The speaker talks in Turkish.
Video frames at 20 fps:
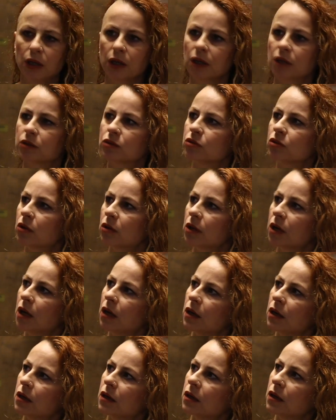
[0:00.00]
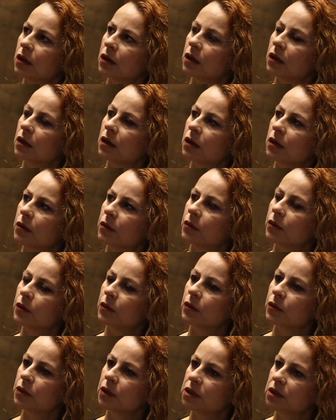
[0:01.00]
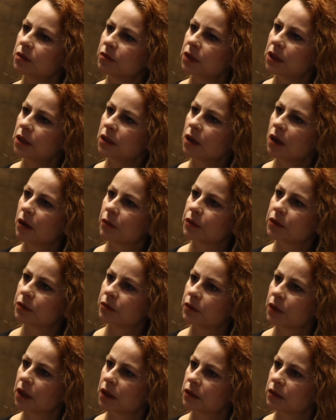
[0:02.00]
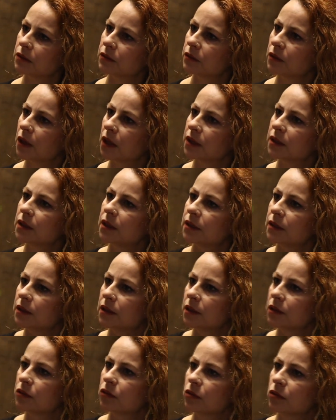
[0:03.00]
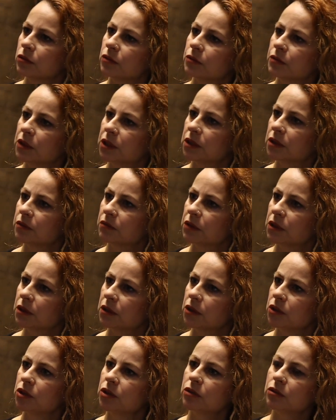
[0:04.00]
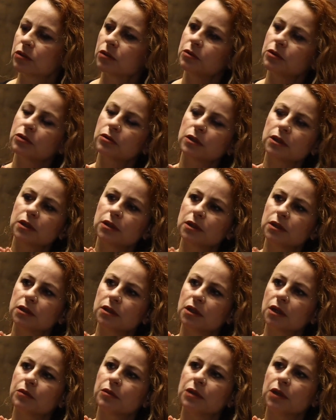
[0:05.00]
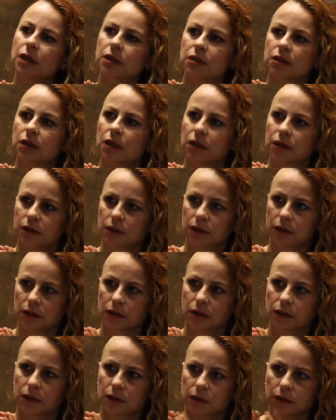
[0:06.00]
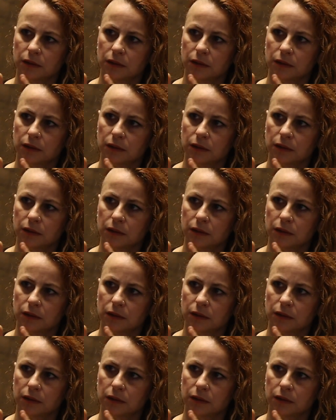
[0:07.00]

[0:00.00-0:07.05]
E, sonra o resimleri yaptım ben. Atletleri koydum resimlerin içine. Orada çok enteresan bir rastlantı.